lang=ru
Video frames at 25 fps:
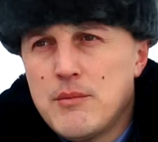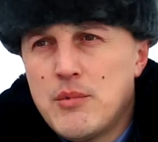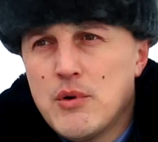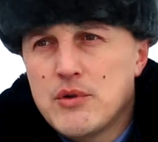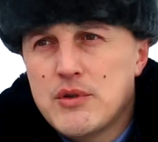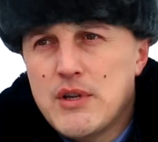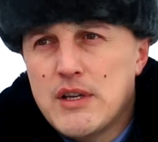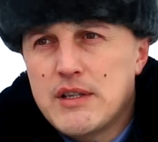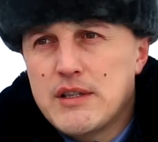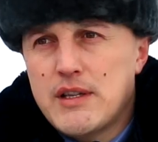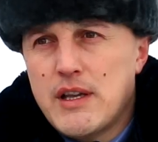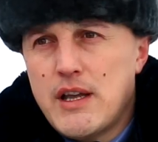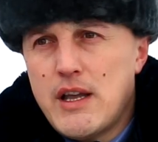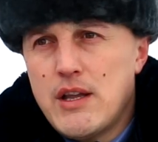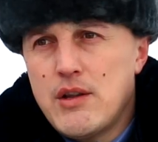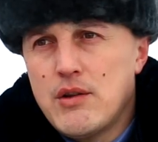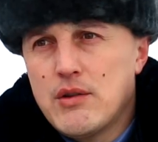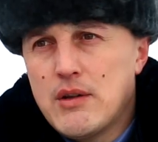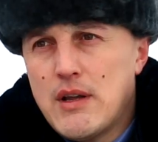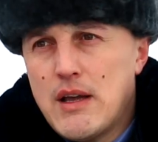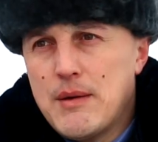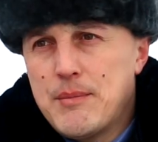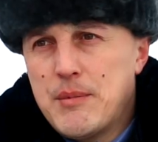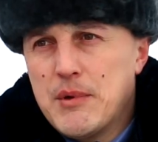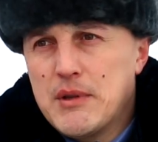По
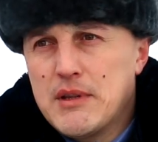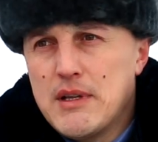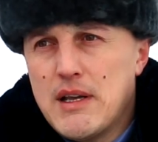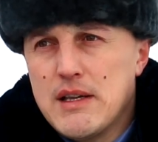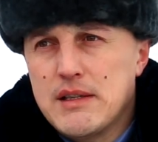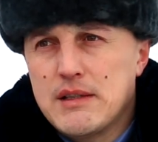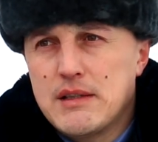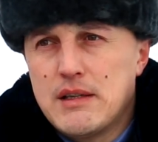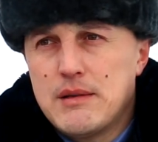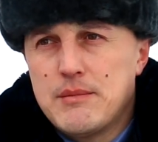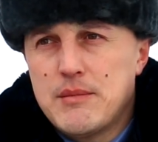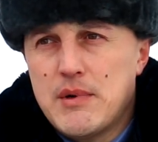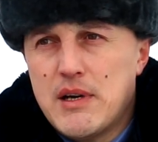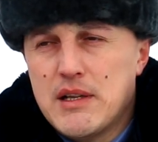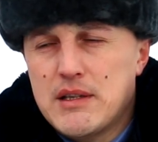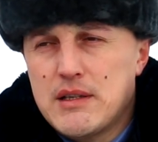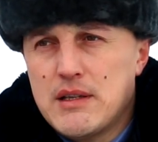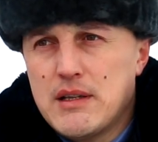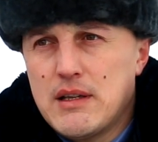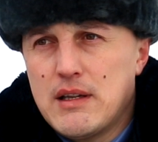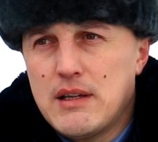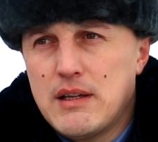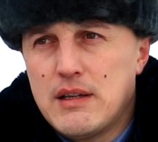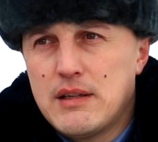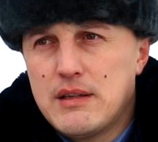состоянию на 15
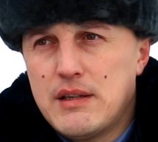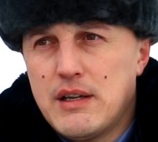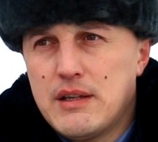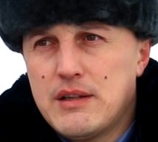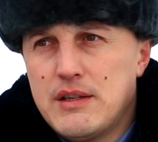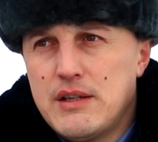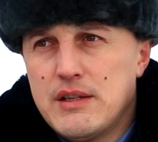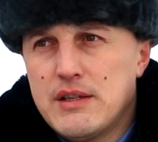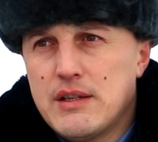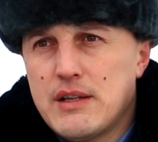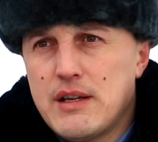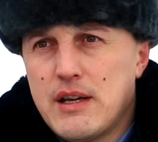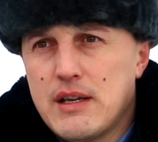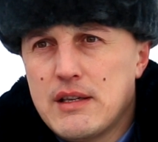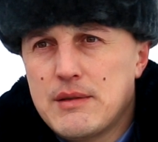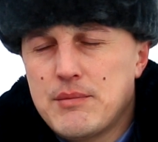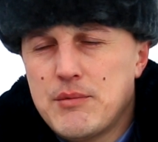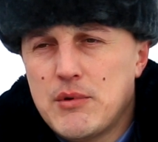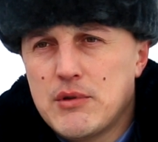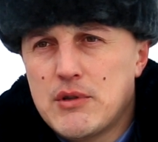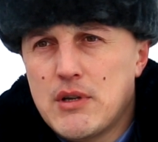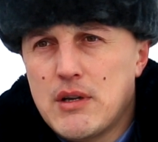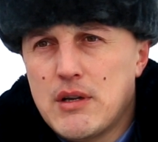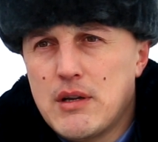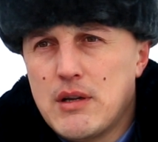марта э, технический
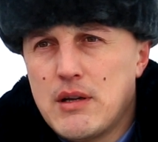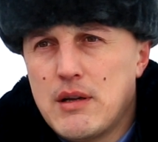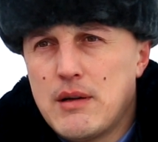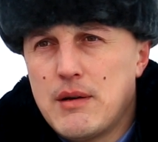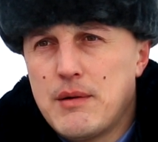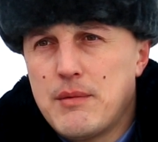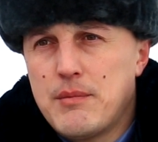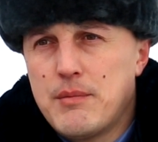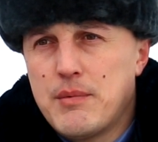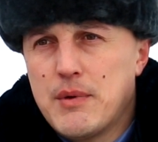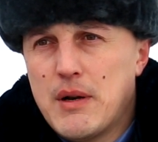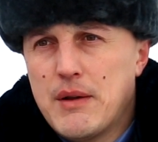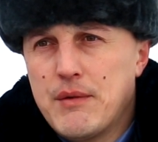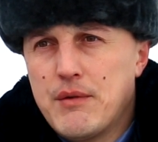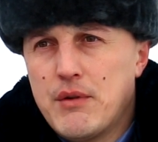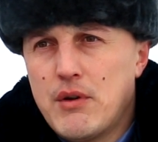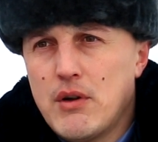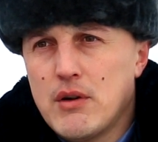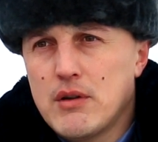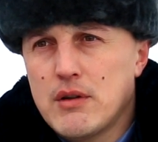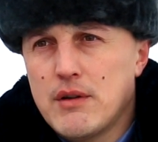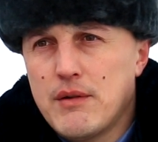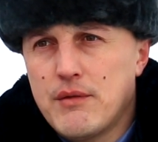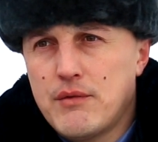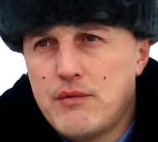осмотр
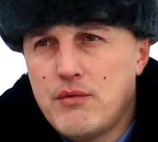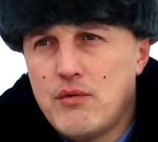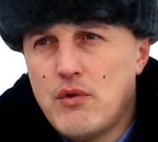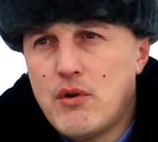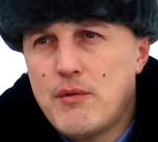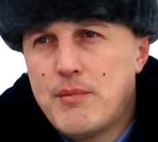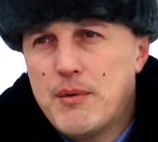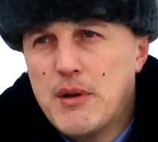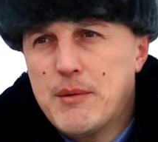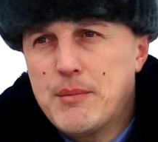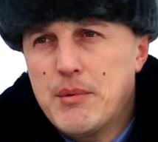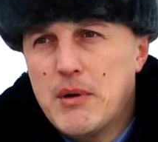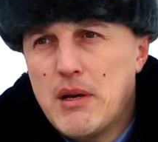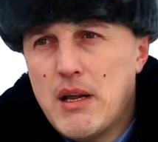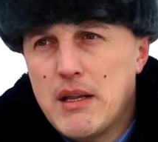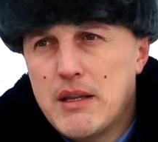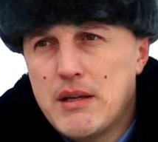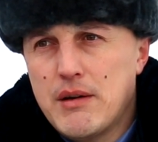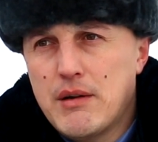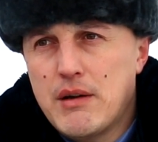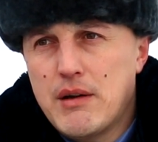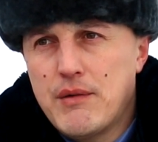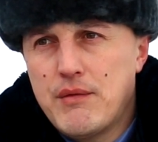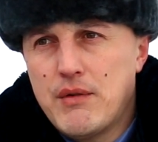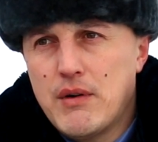проведен в двух
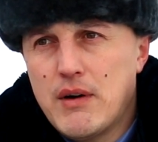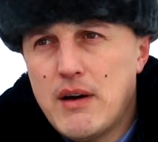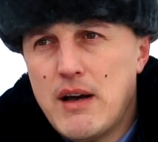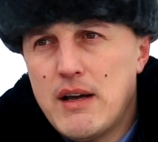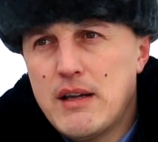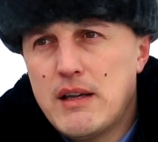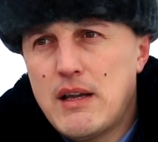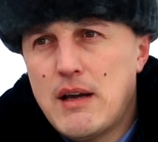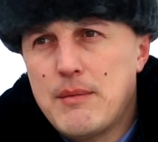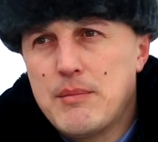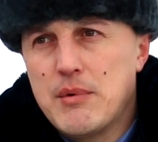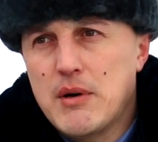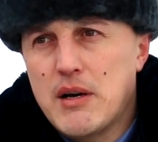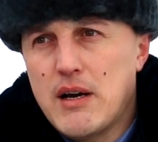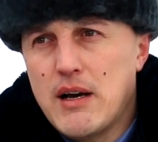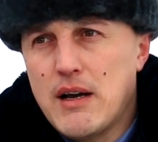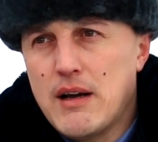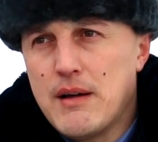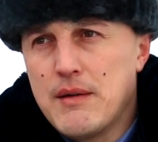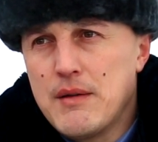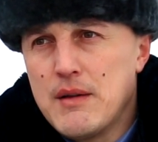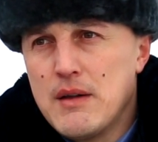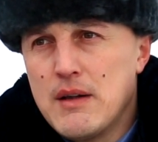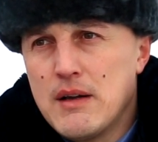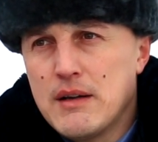предприятиях КФХ и
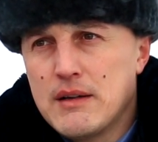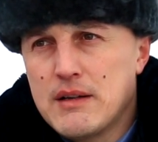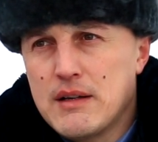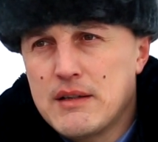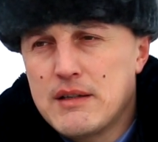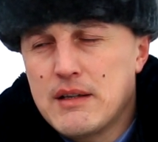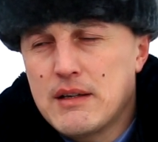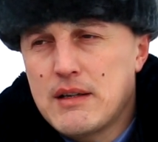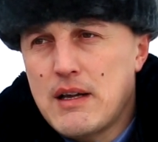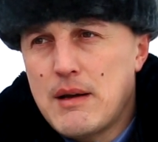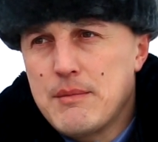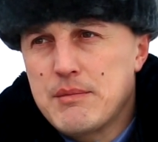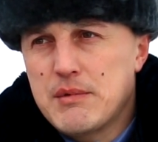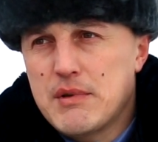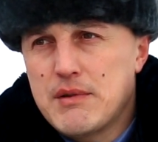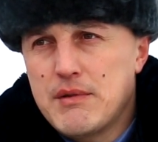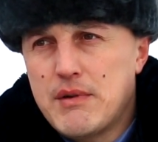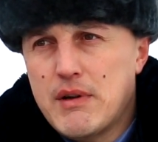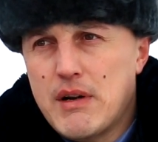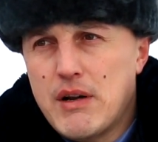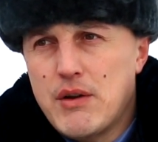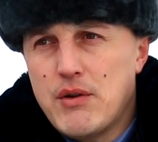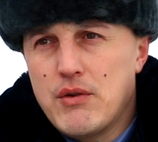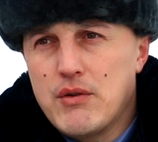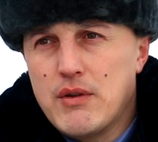АПК
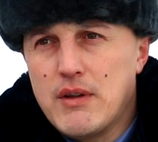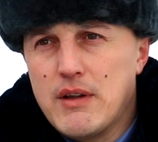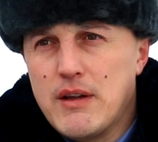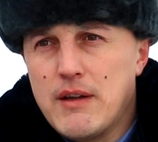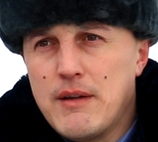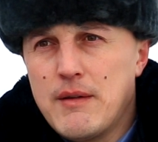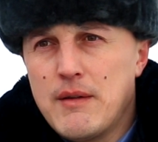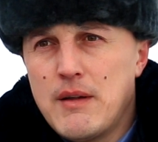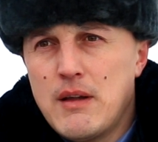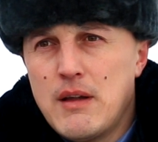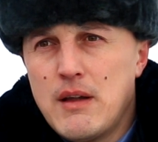Краснокамского района.